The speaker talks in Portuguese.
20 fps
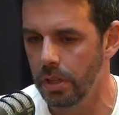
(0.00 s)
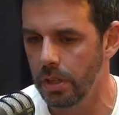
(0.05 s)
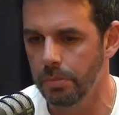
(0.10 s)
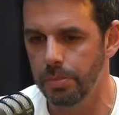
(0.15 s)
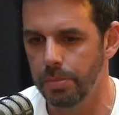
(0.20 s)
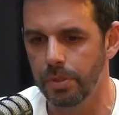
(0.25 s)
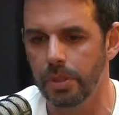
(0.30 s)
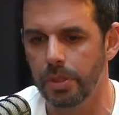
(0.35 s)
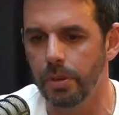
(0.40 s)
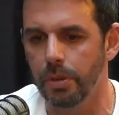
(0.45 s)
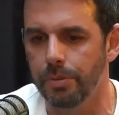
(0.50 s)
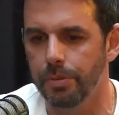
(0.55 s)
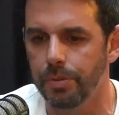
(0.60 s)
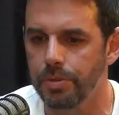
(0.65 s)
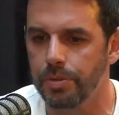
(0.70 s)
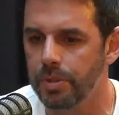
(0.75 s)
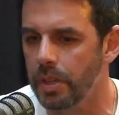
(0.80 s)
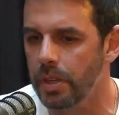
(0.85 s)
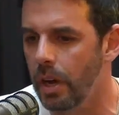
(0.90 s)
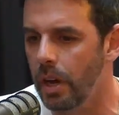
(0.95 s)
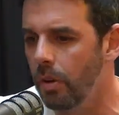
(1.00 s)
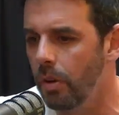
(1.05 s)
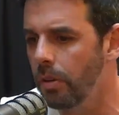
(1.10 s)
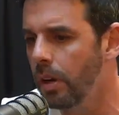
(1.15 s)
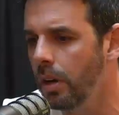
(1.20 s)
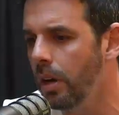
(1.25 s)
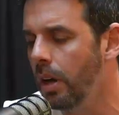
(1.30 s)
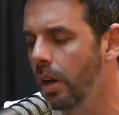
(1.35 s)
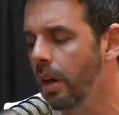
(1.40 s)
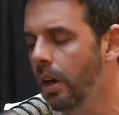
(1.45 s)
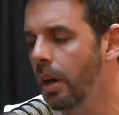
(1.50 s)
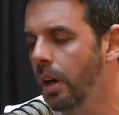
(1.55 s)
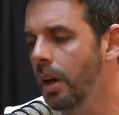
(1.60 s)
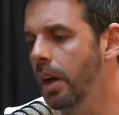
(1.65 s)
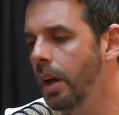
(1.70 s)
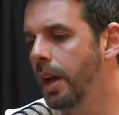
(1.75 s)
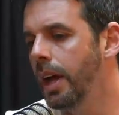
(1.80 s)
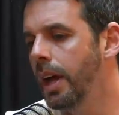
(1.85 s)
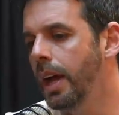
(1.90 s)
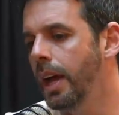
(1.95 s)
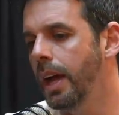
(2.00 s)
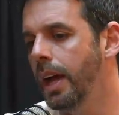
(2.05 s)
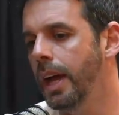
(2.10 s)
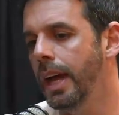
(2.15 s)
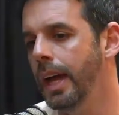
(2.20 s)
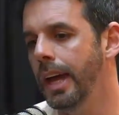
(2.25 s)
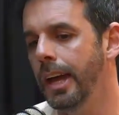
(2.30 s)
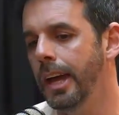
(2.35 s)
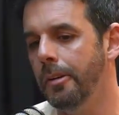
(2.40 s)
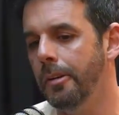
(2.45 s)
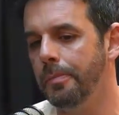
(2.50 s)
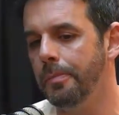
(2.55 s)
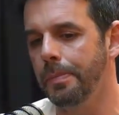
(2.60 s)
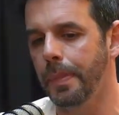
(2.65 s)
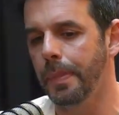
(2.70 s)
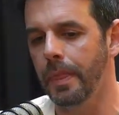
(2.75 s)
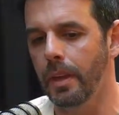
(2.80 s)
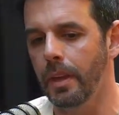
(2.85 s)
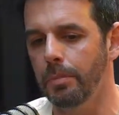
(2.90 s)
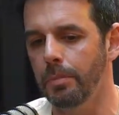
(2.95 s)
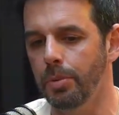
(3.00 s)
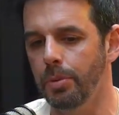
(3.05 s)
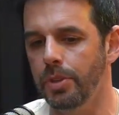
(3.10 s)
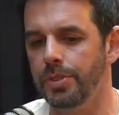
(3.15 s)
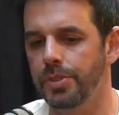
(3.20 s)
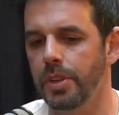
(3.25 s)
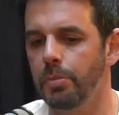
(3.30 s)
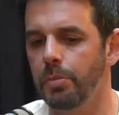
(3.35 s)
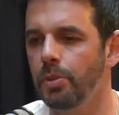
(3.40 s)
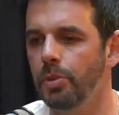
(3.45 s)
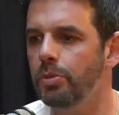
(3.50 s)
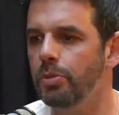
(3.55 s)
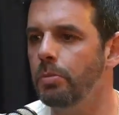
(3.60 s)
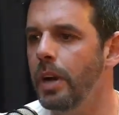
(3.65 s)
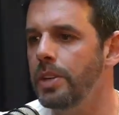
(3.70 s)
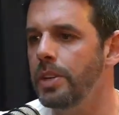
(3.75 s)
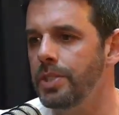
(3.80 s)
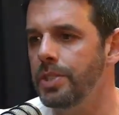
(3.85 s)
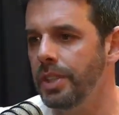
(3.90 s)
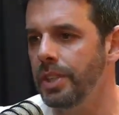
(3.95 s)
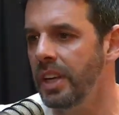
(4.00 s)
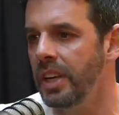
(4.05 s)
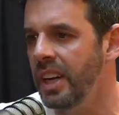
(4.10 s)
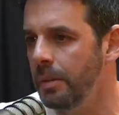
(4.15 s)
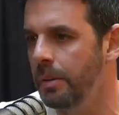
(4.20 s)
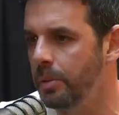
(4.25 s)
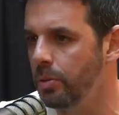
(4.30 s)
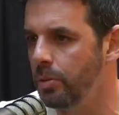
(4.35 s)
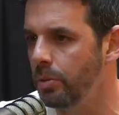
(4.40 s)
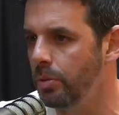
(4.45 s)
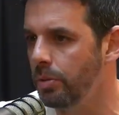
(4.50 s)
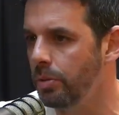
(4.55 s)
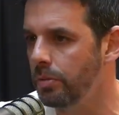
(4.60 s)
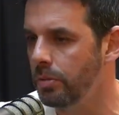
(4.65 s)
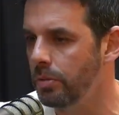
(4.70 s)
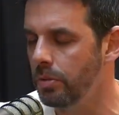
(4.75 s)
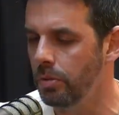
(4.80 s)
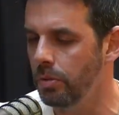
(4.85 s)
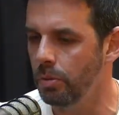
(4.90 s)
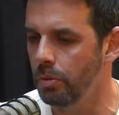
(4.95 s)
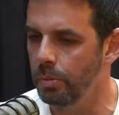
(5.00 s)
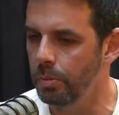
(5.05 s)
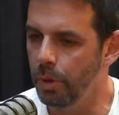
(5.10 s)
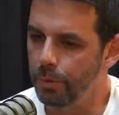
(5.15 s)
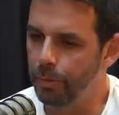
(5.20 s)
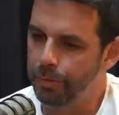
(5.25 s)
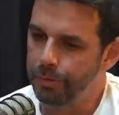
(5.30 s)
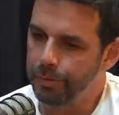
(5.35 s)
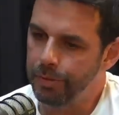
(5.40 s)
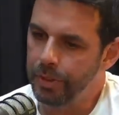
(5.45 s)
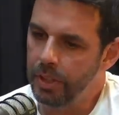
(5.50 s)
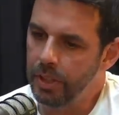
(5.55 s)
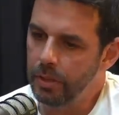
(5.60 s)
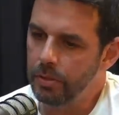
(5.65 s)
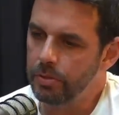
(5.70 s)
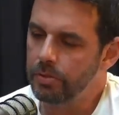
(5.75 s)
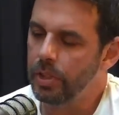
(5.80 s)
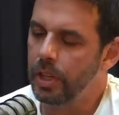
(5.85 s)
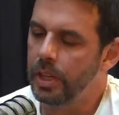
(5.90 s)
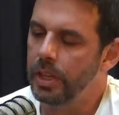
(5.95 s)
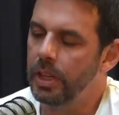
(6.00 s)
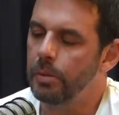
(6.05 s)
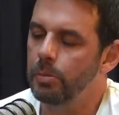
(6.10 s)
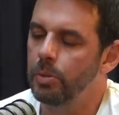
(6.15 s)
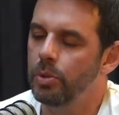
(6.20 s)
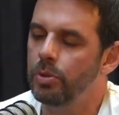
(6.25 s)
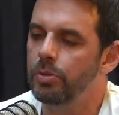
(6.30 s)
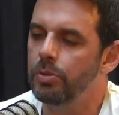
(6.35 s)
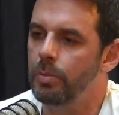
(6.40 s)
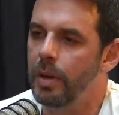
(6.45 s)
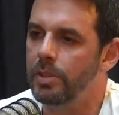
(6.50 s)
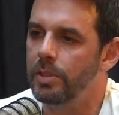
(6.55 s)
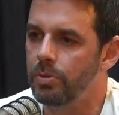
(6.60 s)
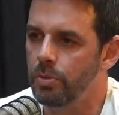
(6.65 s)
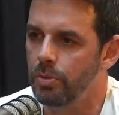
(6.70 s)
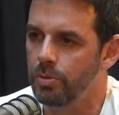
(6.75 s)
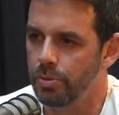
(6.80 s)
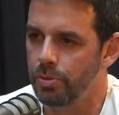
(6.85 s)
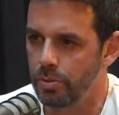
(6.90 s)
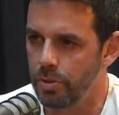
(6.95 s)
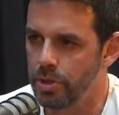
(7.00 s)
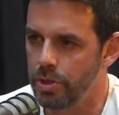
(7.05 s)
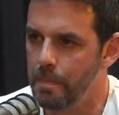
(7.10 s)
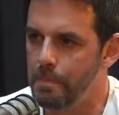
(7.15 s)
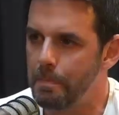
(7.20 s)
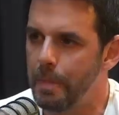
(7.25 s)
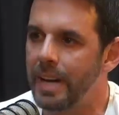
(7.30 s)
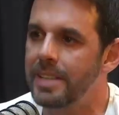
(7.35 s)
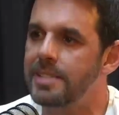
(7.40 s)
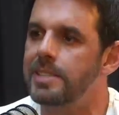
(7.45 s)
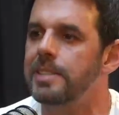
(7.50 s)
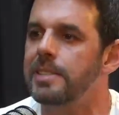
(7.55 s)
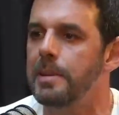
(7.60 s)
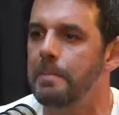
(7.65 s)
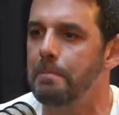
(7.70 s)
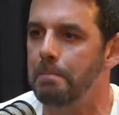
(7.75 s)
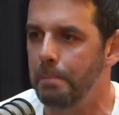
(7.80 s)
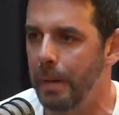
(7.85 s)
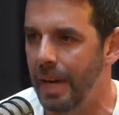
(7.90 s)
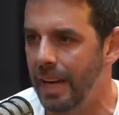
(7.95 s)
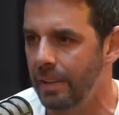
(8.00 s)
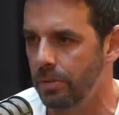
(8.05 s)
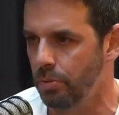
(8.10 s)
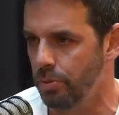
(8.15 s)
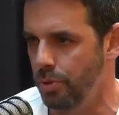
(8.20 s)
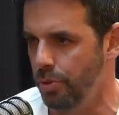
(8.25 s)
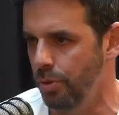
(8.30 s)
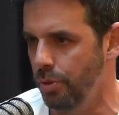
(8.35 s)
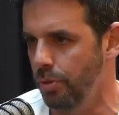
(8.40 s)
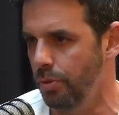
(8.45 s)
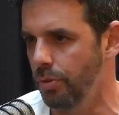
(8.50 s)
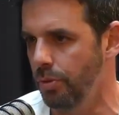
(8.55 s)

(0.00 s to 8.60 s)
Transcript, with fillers: Porque o futsal é, por ser muito mais dinâmico, o meu filho teria muito mais condições de participar do jogo.